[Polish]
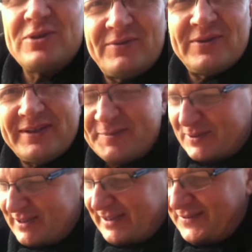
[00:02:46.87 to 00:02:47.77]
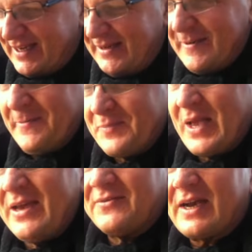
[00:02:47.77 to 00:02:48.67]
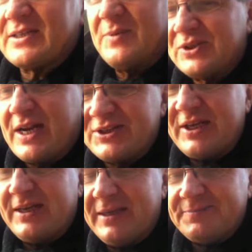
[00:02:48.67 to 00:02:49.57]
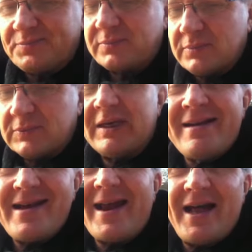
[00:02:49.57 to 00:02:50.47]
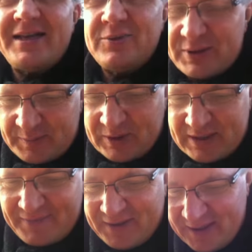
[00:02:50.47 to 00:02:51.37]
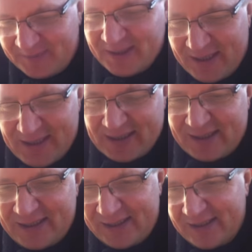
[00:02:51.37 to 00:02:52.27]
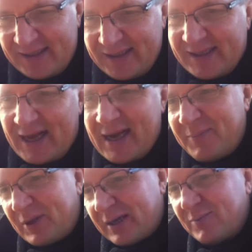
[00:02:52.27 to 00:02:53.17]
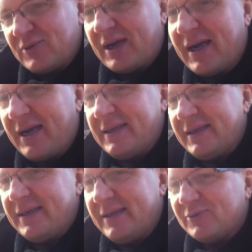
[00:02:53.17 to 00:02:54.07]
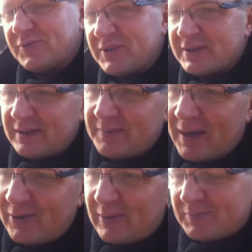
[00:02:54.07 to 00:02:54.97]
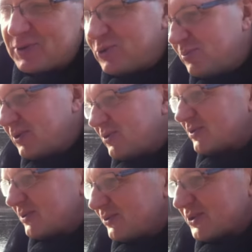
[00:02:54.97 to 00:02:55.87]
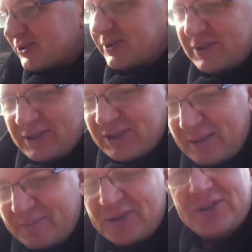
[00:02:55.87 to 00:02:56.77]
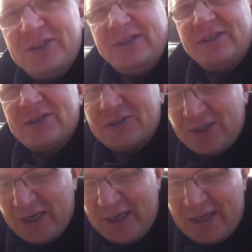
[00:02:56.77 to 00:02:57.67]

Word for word: minusowo to też pozytywnie. W każdym bądź razie generalnie już jest po Ksawery. I, I tak jak po takim huraganie już wszyscy mają lepszy humor, już gdzieś tam przeżyli coś